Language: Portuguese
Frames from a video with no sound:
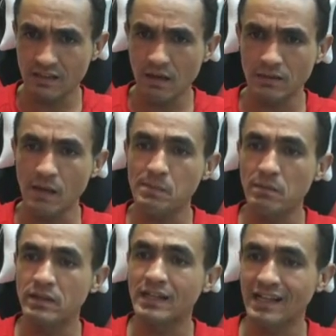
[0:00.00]
Dá, dá pra
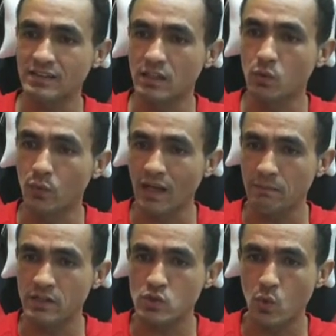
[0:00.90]
brincar
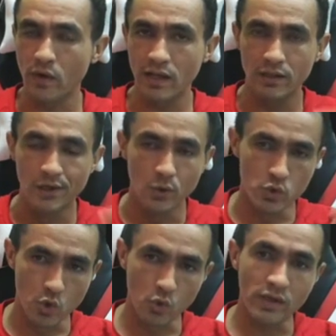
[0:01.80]
tranquilamente com ela,
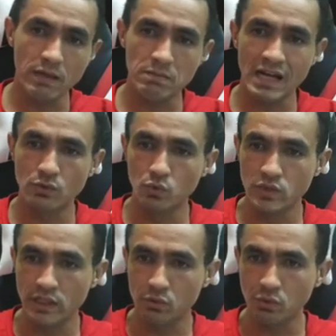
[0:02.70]
o jogo quebrado do
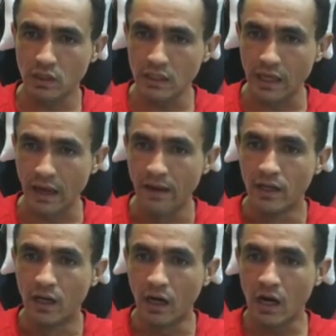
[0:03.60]
jeito que é.
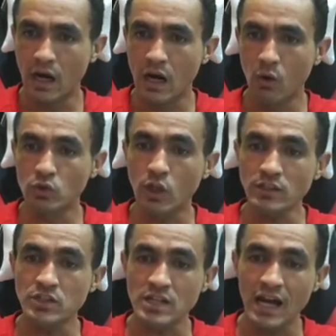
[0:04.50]
Uh, o
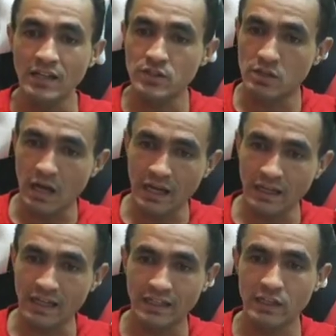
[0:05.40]
Tot Challenge
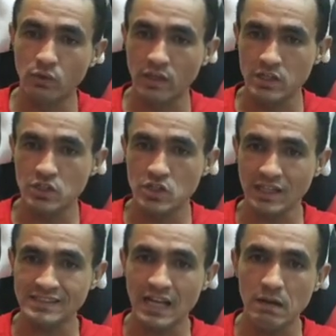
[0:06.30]
é aquilo que a gente
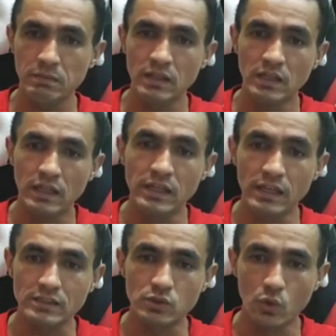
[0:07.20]
já sabe, e
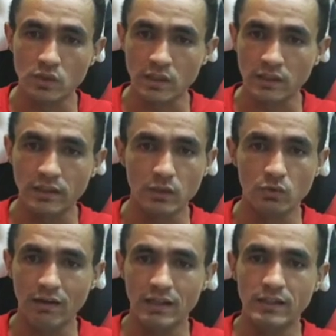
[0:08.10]
esse outro aqui que
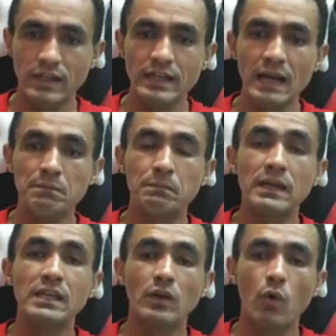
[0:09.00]
não vale nem a
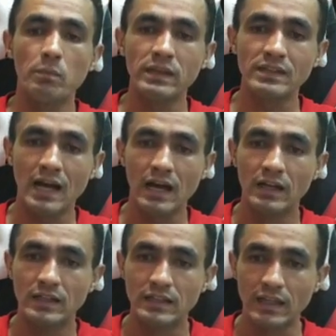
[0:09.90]
pena comentar,
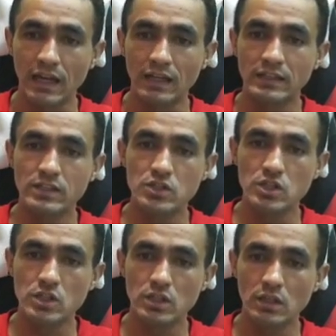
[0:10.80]
que é ali
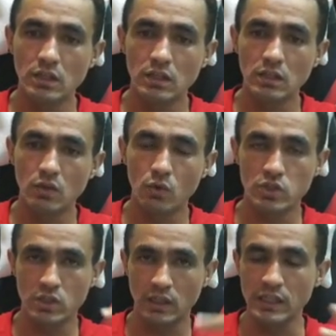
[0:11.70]
de,
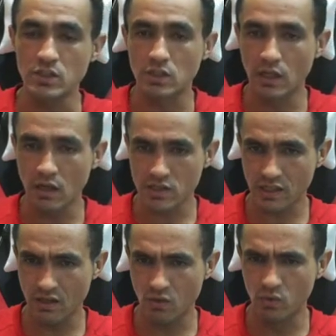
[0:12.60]
de kit, né? Acho
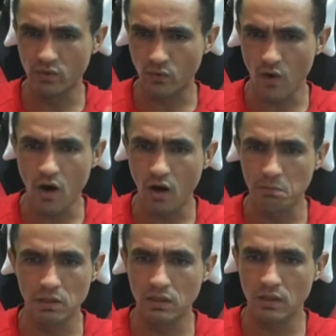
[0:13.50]
que é
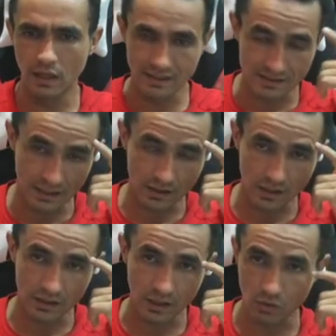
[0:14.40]
uniforme, etc
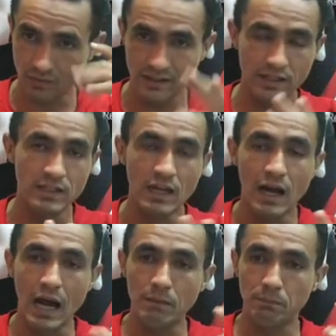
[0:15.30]
e tal. Não vale nem
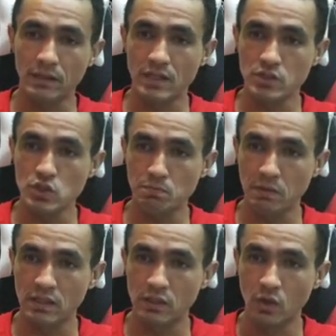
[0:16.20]
a pena a gente
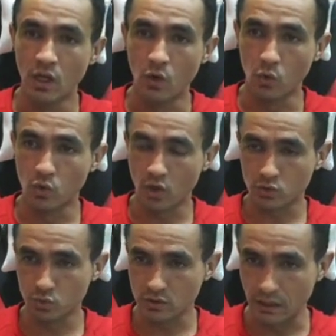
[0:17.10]
perder o
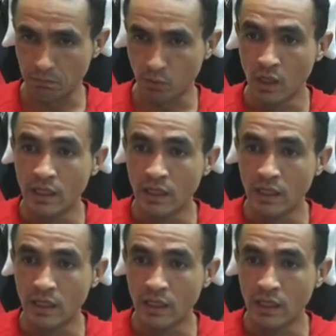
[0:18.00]
nosso tempo.